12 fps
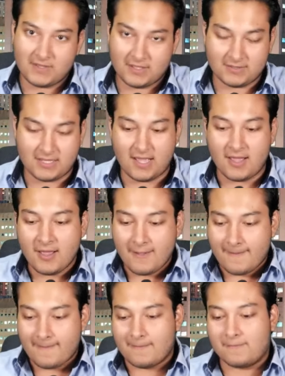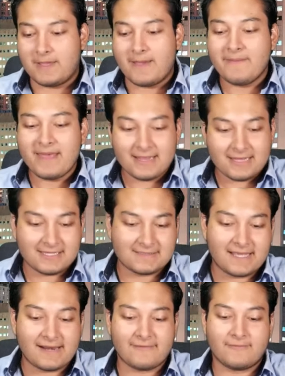O sea, Obviamente
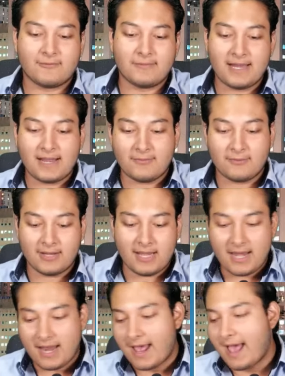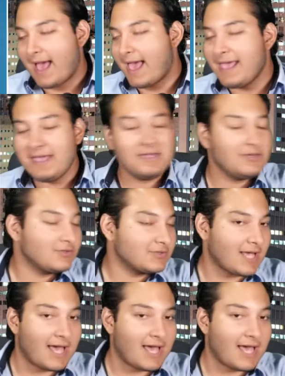esta reforma laboral a ellos,